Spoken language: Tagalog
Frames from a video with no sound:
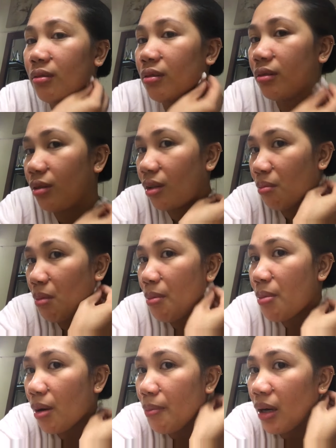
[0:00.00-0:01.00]
may
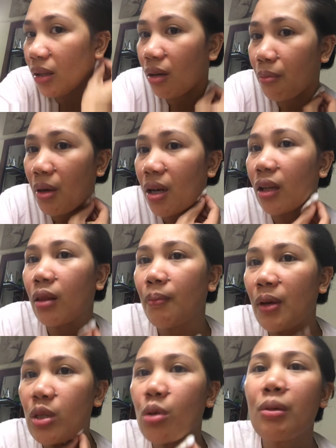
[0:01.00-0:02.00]
nagbabakbak ng balat.
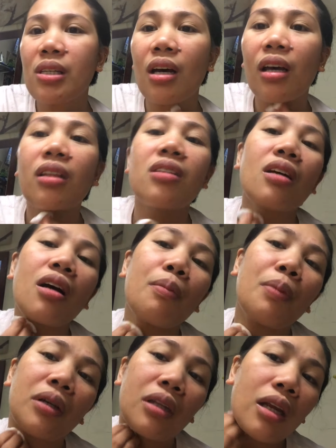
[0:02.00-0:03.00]
Medyo masakit na siya
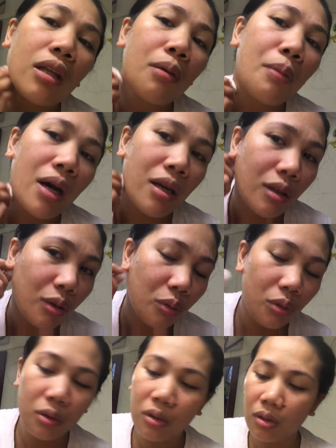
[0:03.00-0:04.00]
kapag tinatamaan ng
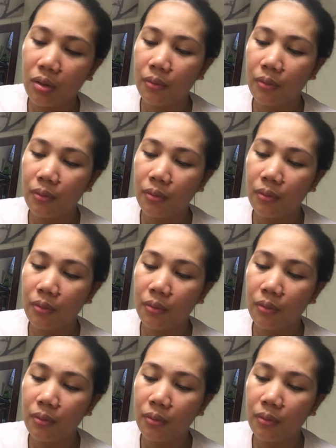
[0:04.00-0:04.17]
toner.